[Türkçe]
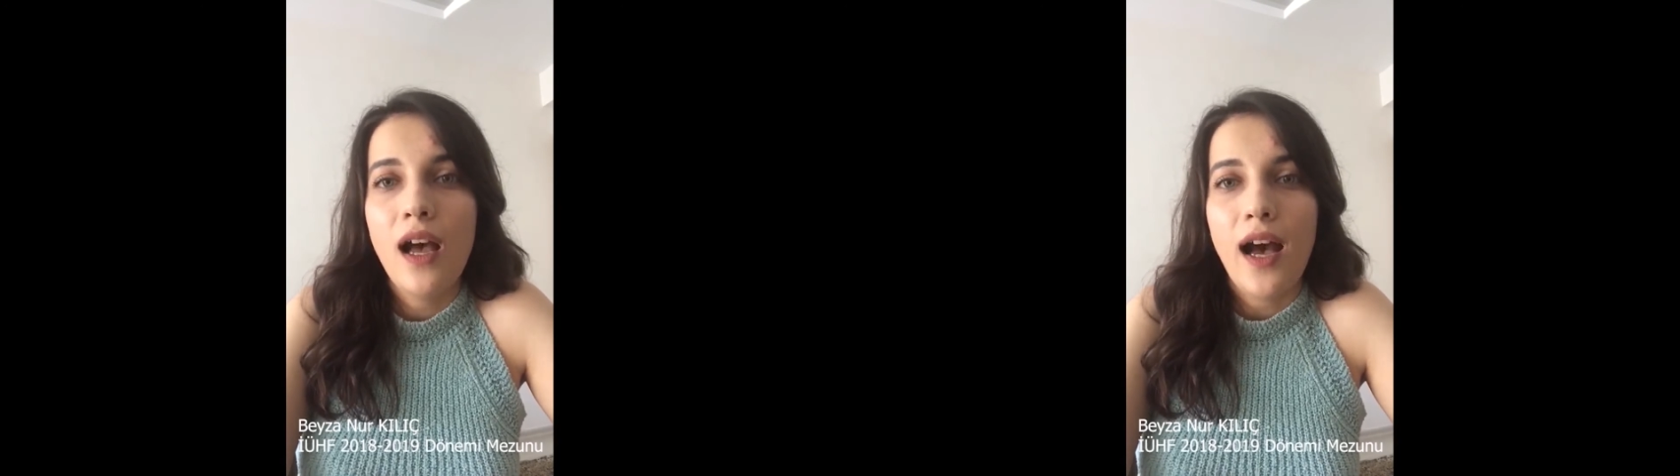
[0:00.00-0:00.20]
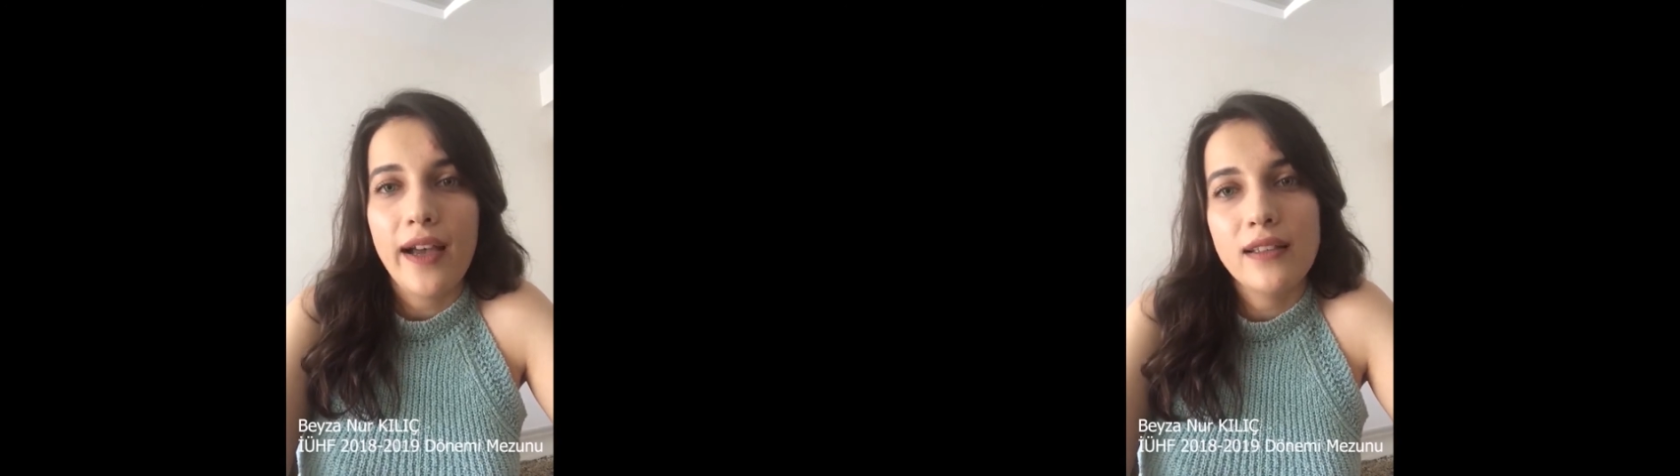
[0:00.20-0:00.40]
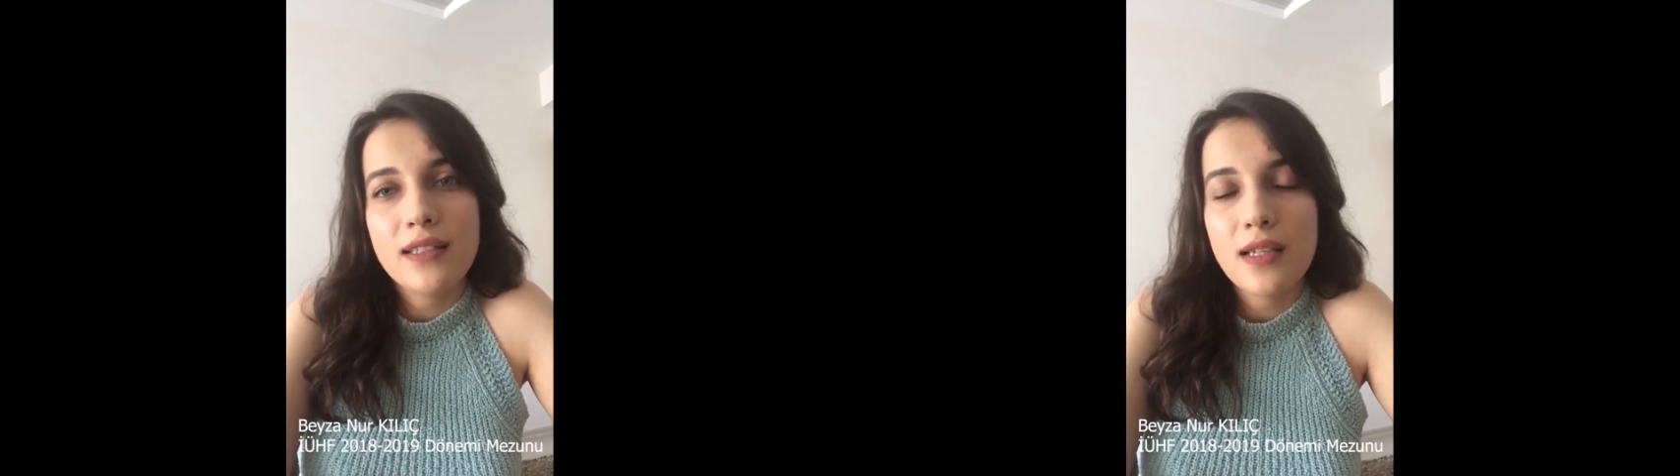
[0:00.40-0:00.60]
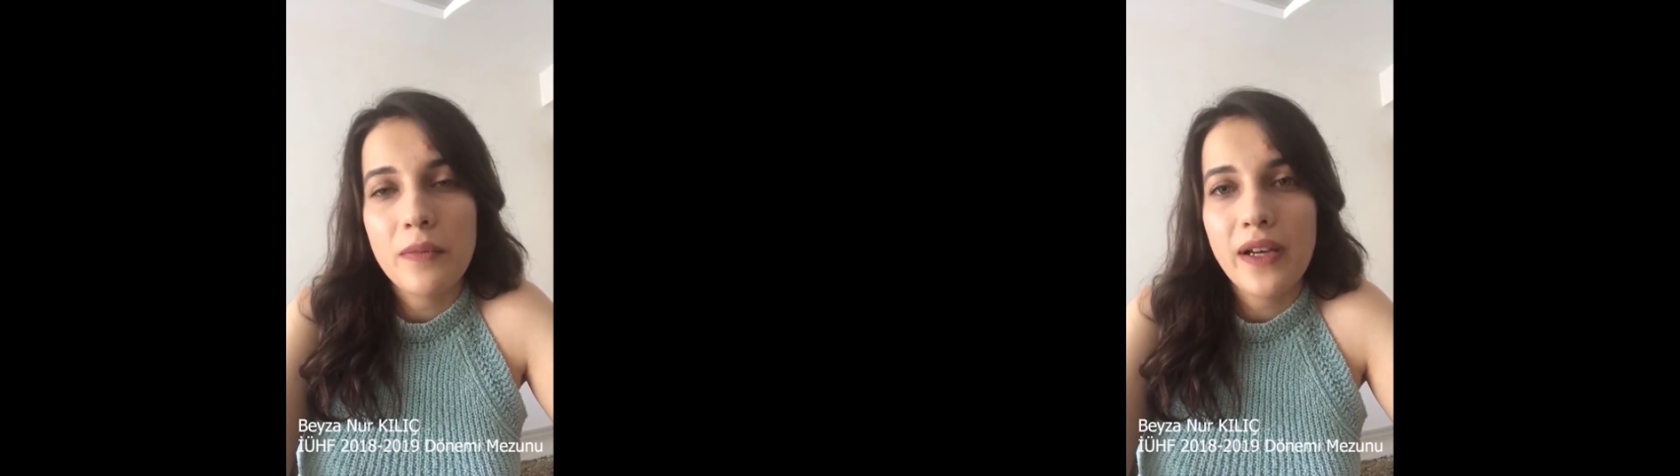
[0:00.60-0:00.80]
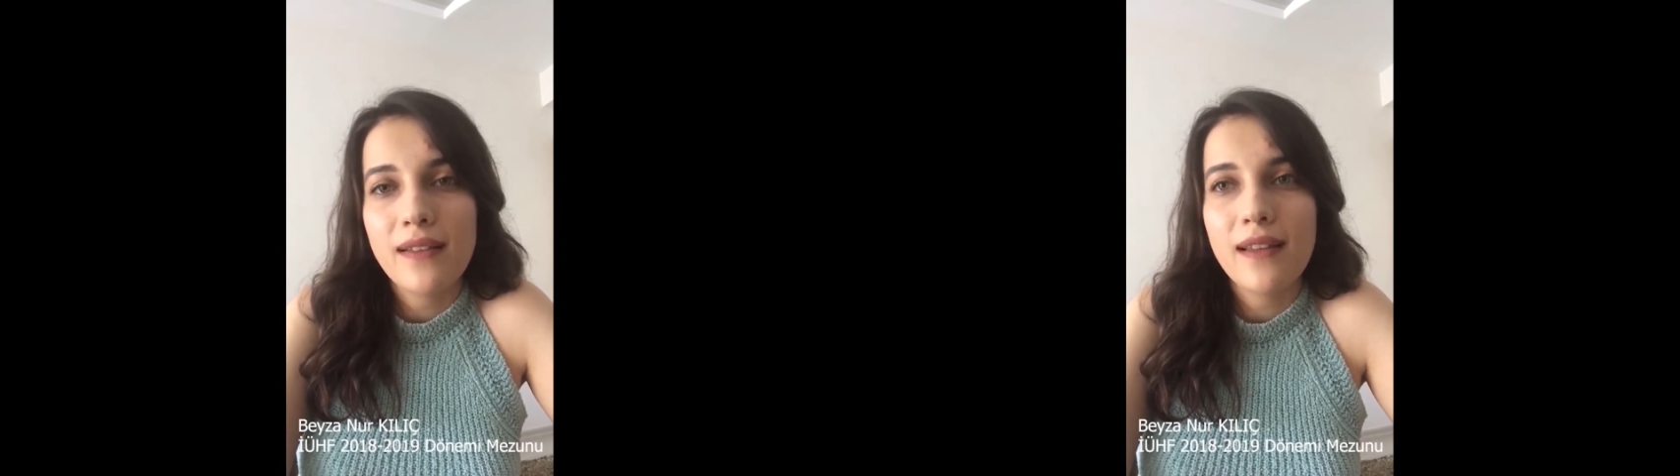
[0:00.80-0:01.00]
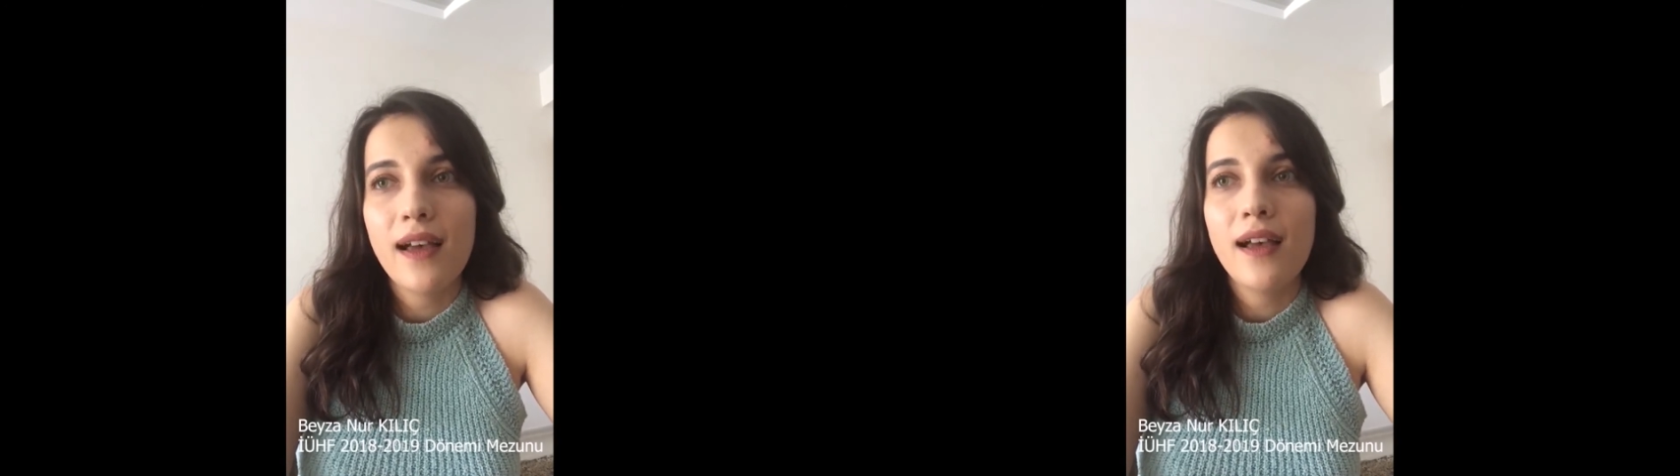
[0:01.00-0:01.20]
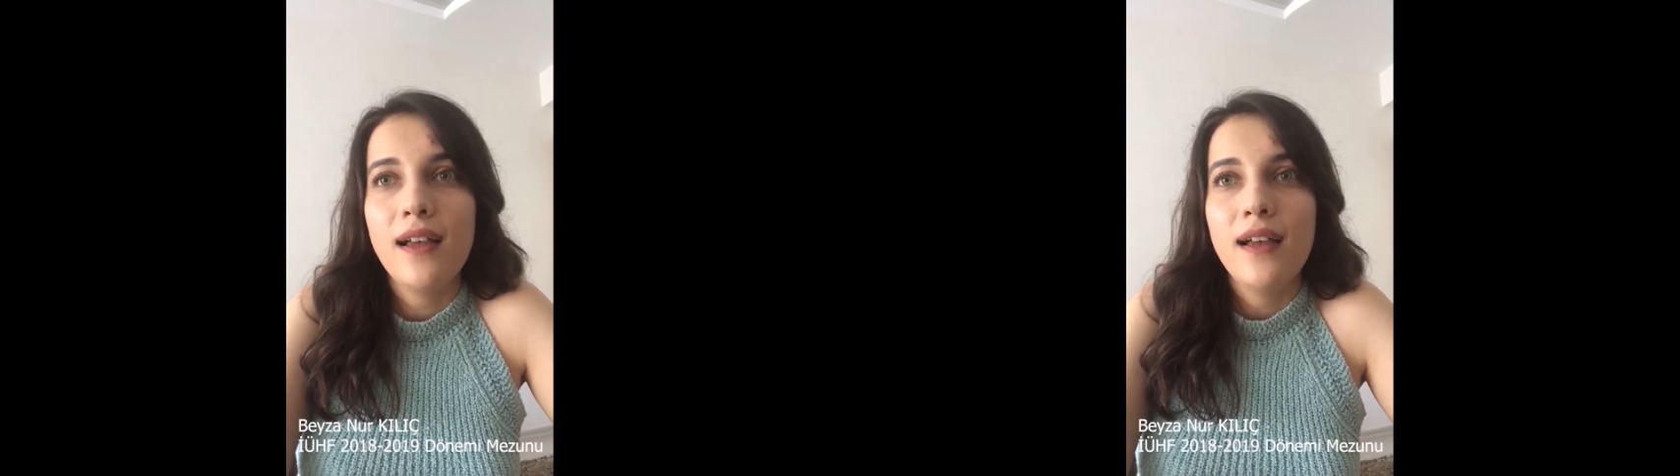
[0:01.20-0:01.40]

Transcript: aynı zamanda